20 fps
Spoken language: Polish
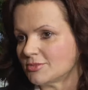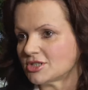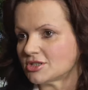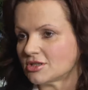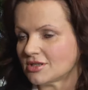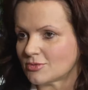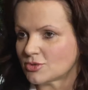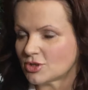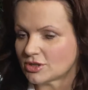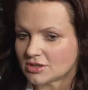jest
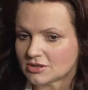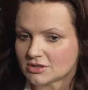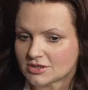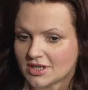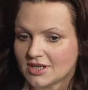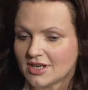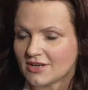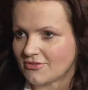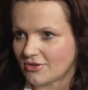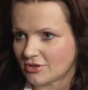to na przykład
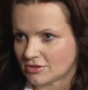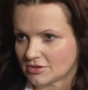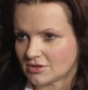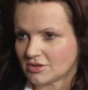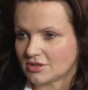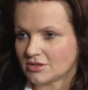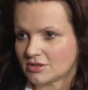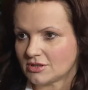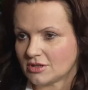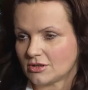telefon
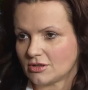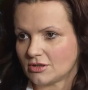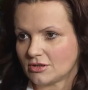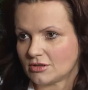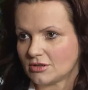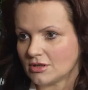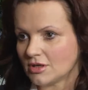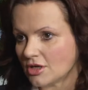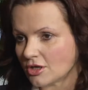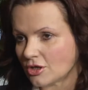
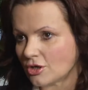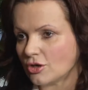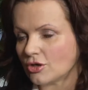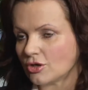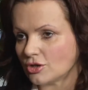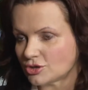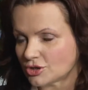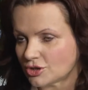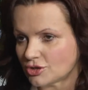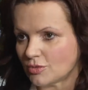do
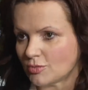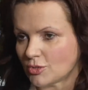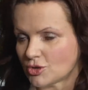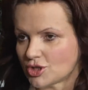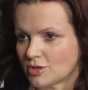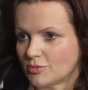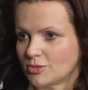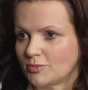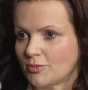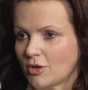kogoś, kto
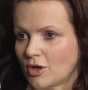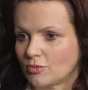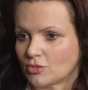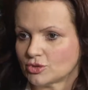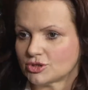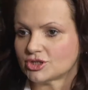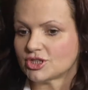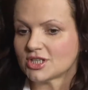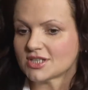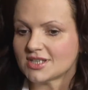może mi
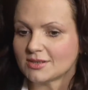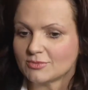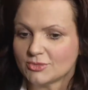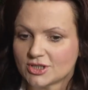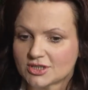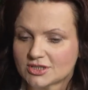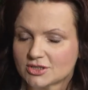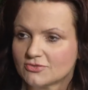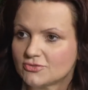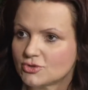pomóc. Czasami
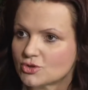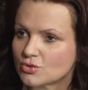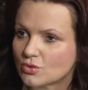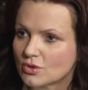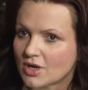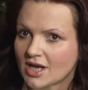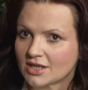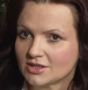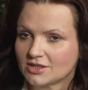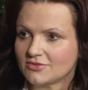jest to
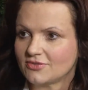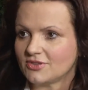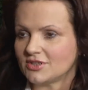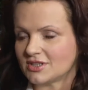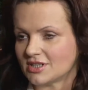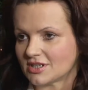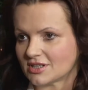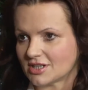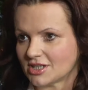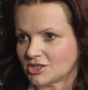wyszukanie w
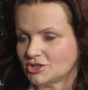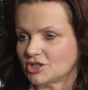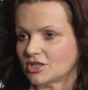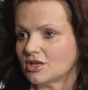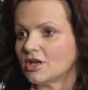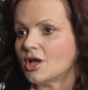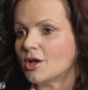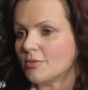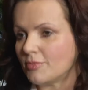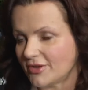internecie
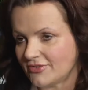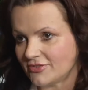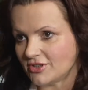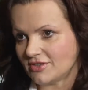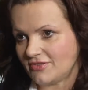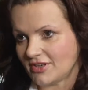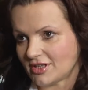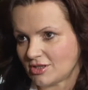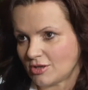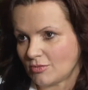
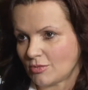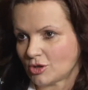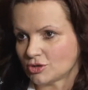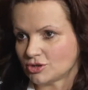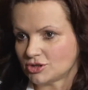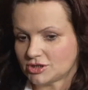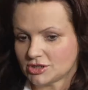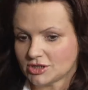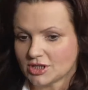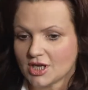pewnych
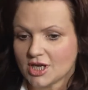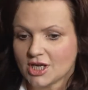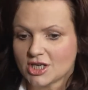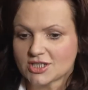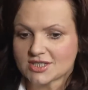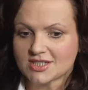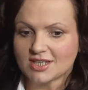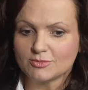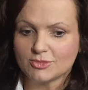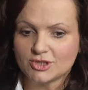wiadomości.
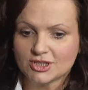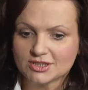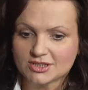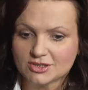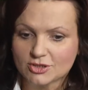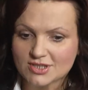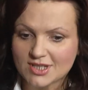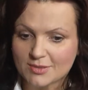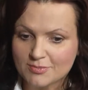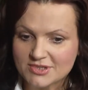Czasami jest
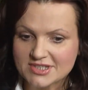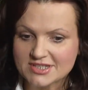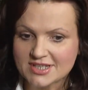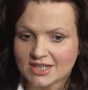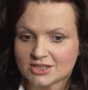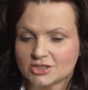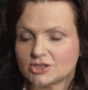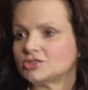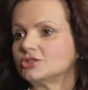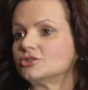to
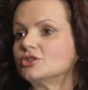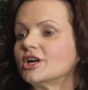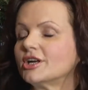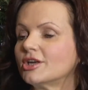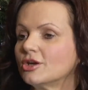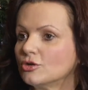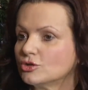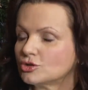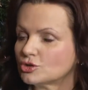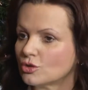zapisanie się do
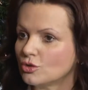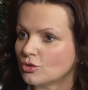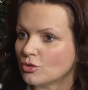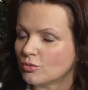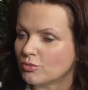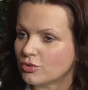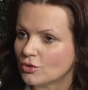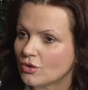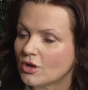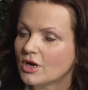jakiegoś
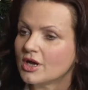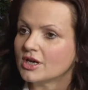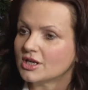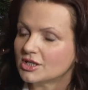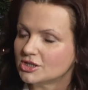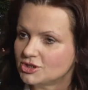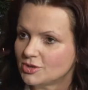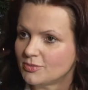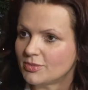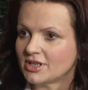klubu,
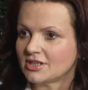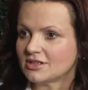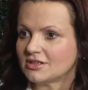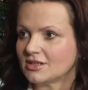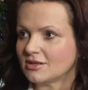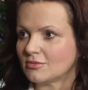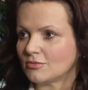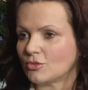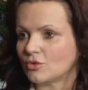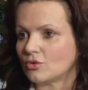gdzie
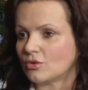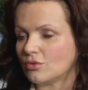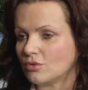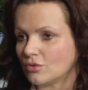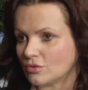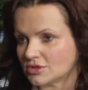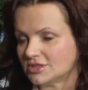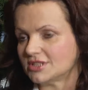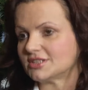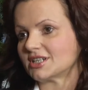będę mógł
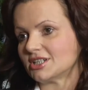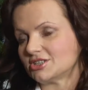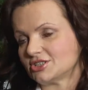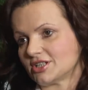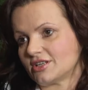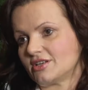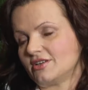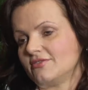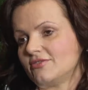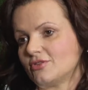uzyskać
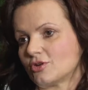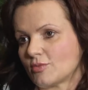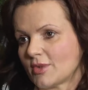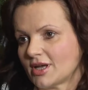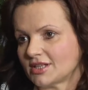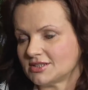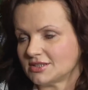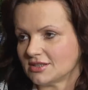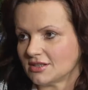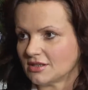takie
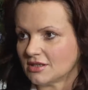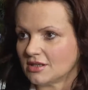informacje.